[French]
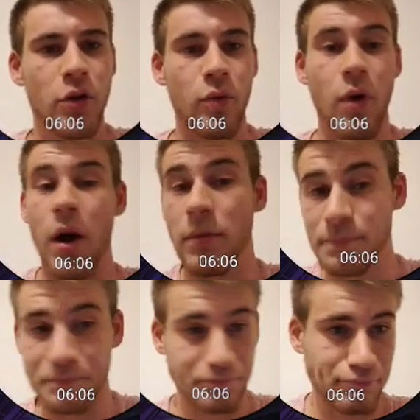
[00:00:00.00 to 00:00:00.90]
Donc voilà,
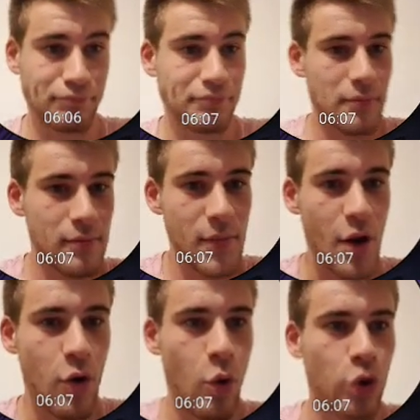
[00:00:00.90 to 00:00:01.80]

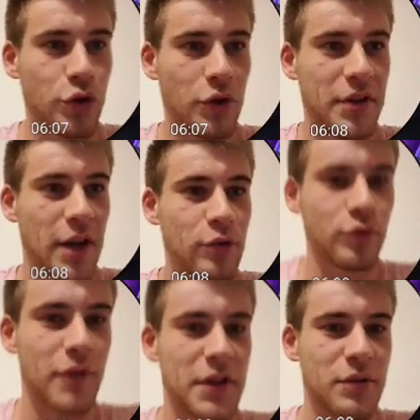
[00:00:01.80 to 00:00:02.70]
on retentera de
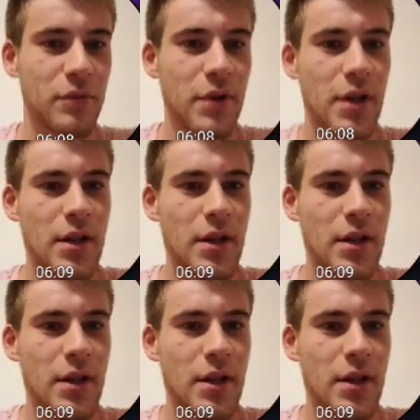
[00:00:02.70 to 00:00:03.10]
toute façon